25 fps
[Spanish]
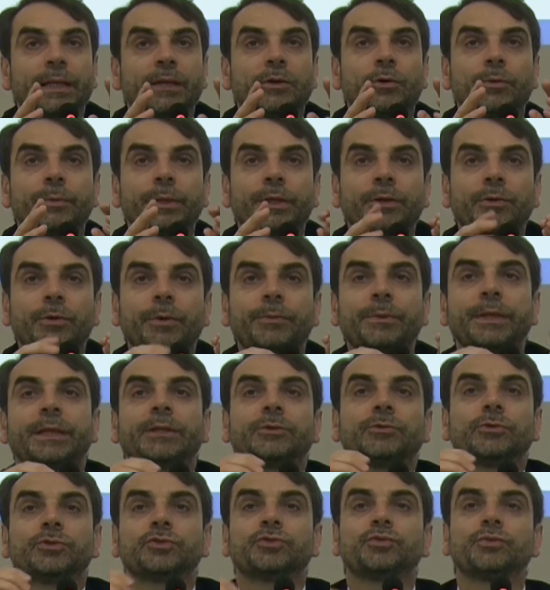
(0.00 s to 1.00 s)
El gobierno
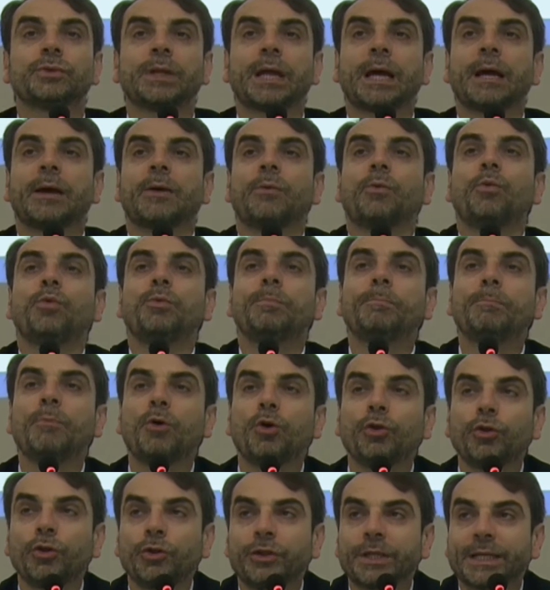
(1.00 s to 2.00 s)
abierto es una, un
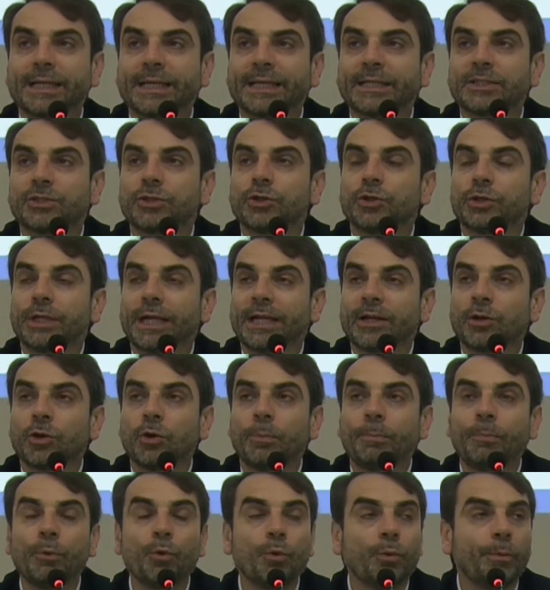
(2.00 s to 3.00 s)
modo de gestionar
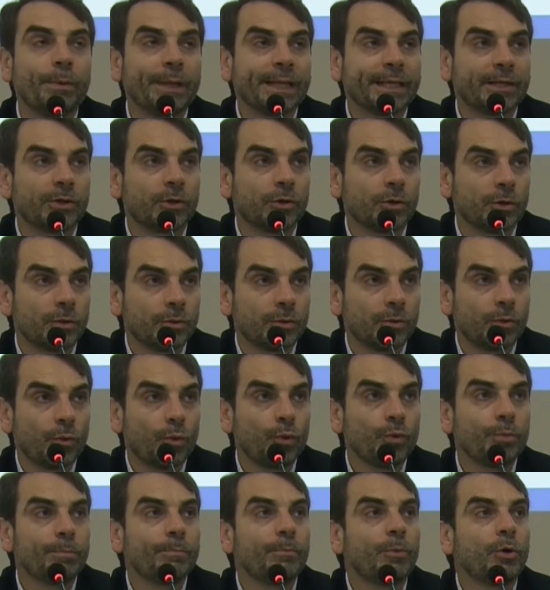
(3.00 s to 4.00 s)
lo público,
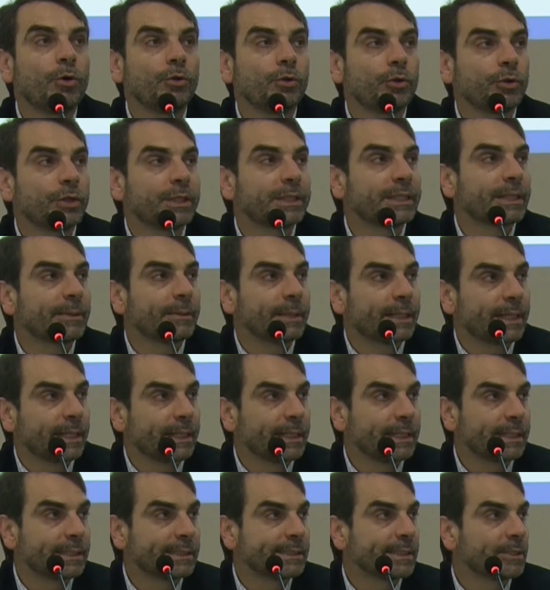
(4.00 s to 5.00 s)
un modo de
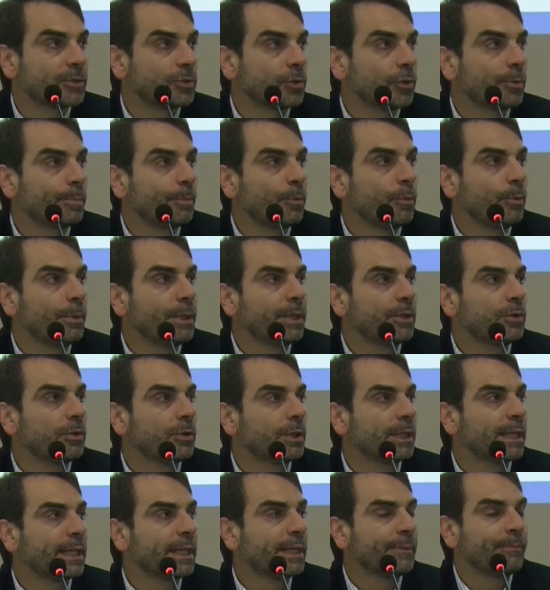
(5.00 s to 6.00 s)
trabajar en el sector
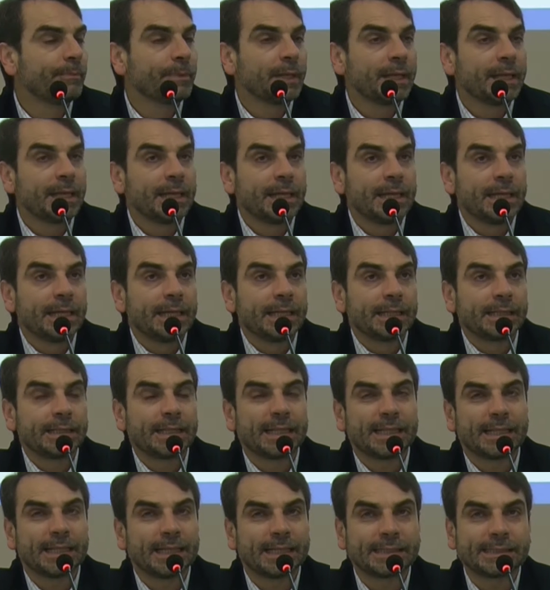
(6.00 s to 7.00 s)
público que
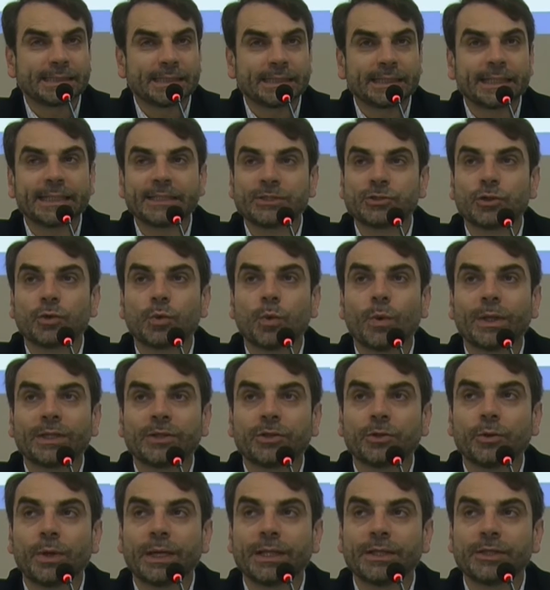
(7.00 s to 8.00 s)
desde hace tres o
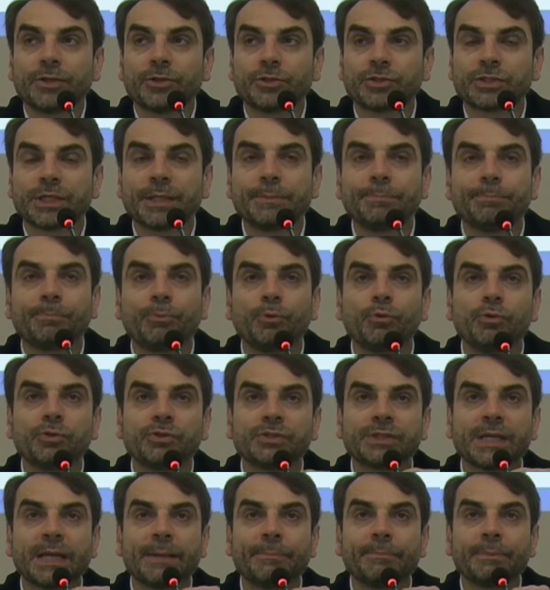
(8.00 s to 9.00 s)
cuatro años se
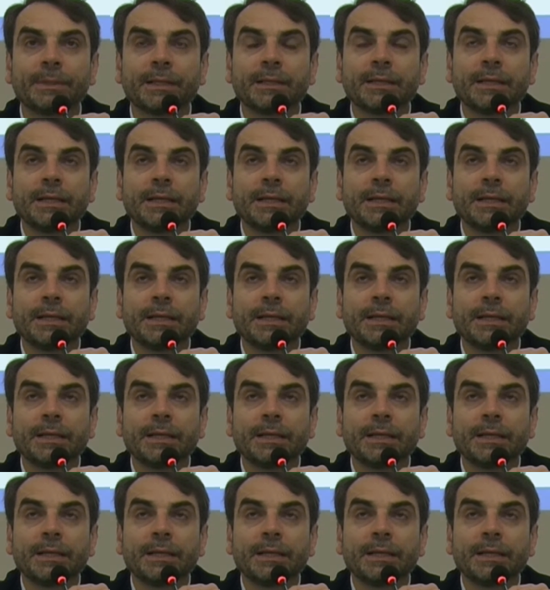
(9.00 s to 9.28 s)
impulsa